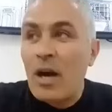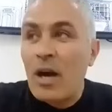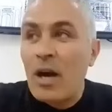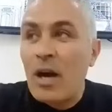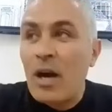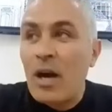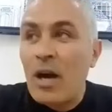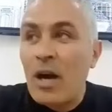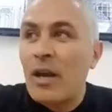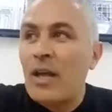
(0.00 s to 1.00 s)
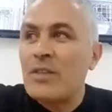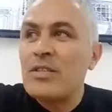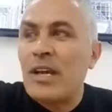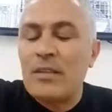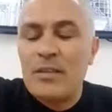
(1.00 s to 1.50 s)
قرار ديرو قرار
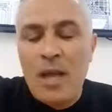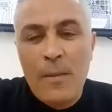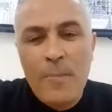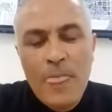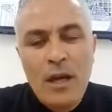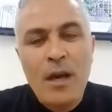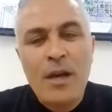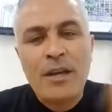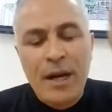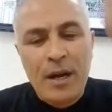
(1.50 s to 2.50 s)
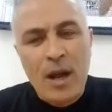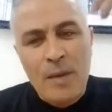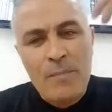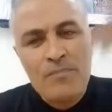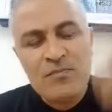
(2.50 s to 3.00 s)
تاخدناه
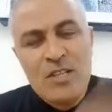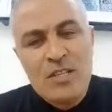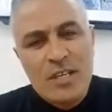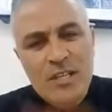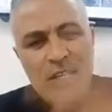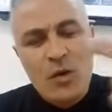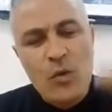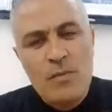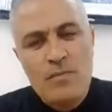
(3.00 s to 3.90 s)
قررنا ديسيديو